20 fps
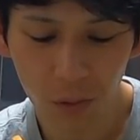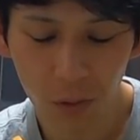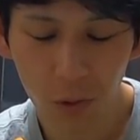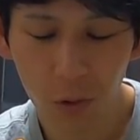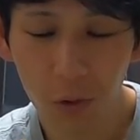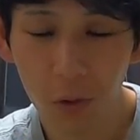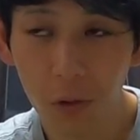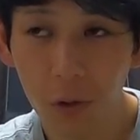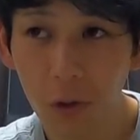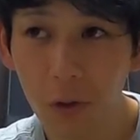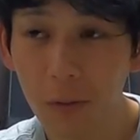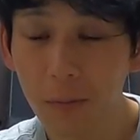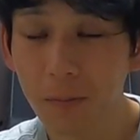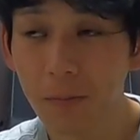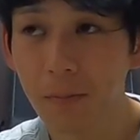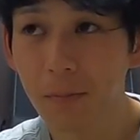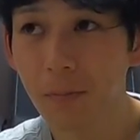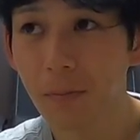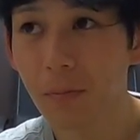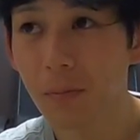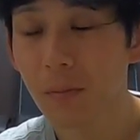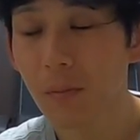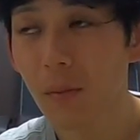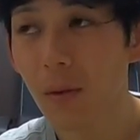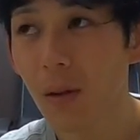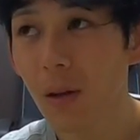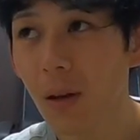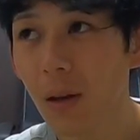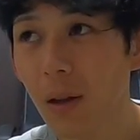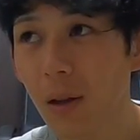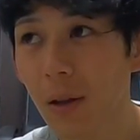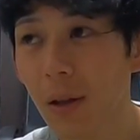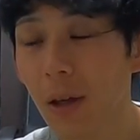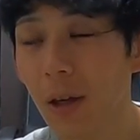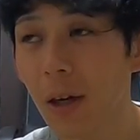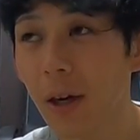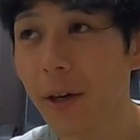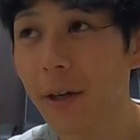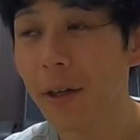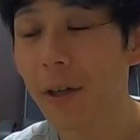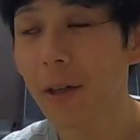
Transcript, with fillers: この、ね、来